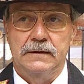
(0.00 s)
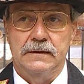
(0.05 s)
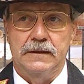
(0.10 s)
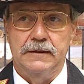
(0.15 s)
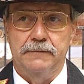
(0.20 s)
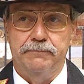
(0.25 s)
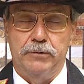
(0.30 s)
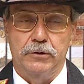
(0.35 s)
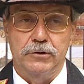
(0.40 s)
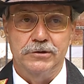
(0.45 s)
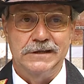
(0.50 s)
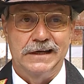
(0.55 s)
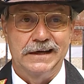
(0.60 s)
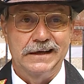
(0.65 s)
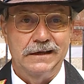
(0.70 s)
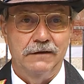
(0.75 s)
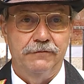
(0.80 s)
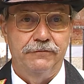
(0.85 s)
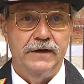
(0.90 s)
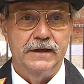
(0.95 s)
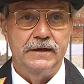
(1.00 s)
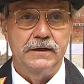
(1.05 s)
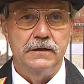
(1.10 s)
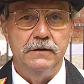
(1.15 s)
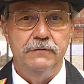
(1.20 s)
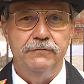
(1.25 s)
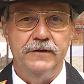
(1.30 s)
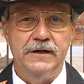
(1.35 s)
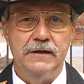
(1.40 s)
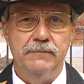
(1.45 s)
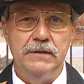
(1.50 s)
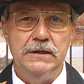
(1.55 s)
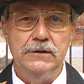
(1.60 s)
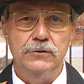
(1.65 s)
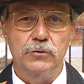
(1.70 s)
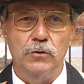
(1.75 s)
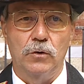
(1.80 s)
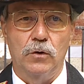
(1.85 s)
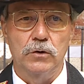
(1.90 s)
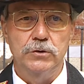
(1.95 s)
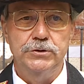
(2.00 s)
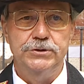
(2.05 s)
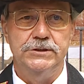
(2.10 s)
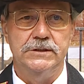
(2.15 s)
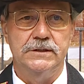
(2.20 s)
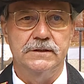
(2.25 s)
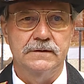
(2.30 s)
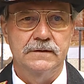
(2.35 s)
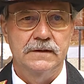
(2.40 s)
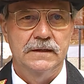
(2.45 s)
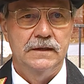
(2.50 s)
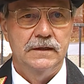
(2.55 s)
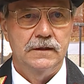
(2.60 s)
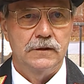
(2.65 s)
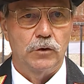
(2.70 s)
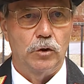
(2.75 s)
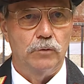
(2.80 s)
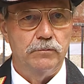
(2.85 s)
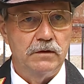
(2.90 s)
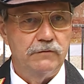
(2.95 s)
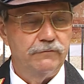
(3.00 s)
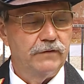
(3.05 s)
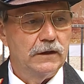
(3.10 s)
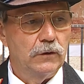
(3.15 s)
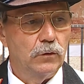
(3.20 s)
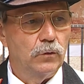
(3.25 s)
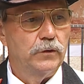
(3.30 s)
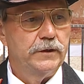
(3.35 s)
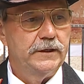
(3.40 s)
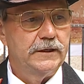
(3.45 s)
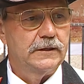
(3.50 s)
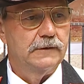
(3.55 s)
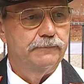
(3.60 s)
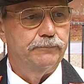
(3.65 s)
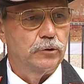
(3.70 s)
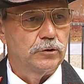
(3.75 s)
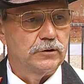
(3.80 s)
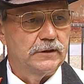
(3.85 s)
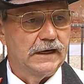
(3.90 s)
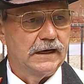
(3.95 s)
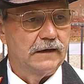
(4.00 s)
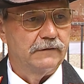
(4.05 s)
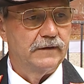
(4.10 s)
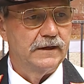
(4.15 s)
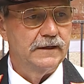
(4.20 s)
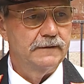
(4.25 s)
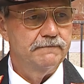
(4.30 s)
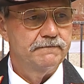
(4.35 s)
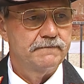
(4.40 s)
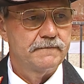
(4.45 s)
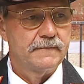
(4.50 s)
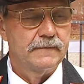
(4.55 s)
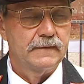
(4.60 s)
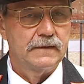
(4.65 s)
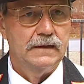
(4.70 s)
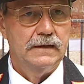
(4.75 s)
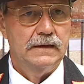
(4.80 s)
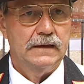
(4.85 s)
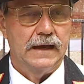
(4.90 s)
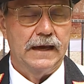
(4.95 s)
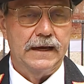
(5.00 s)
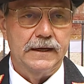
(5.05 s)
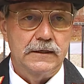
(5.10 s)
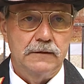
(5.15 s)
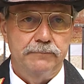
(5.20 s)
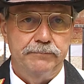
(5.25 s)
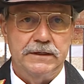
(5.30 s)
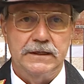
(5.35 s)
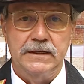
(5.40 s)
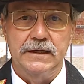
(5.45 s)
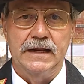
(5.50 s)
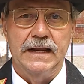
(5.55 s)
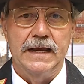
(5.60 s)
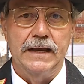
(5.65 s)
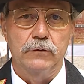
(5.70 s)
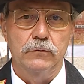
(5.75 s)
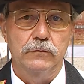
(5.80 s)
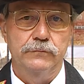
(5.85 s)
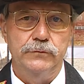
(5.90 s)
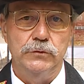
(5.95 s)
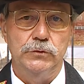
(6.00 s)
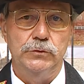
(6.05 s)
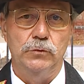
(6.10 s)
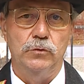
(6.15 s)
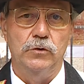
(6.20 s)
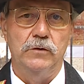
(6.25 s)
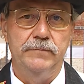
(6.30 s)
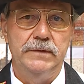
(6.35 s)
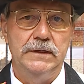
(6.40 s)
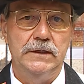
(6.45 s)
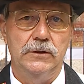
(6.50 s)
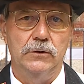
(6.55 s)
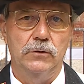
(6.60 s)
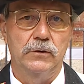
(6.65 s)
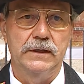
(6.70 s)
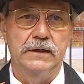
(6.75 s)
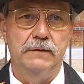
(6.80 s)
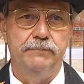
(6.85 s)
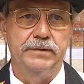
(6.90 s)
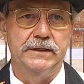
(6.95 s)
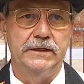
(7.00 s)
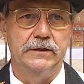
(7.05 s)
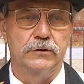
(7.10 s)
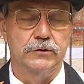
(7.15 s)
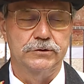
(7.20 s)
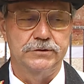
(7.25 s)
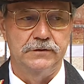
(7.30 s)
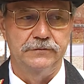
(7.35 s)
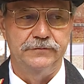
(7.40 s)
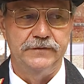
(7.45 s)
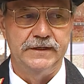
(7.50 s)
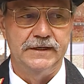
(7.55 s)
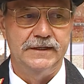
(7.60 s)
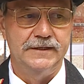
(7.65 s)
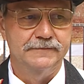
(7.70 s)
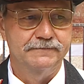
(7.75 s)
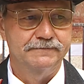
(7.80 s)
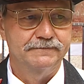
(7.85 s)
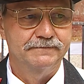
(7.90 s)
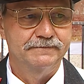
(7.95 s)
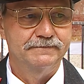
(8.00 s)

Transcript: che possa anche fare riferimento oggi come valori che portava, anche per creare un futuro migliore per i nostri figli.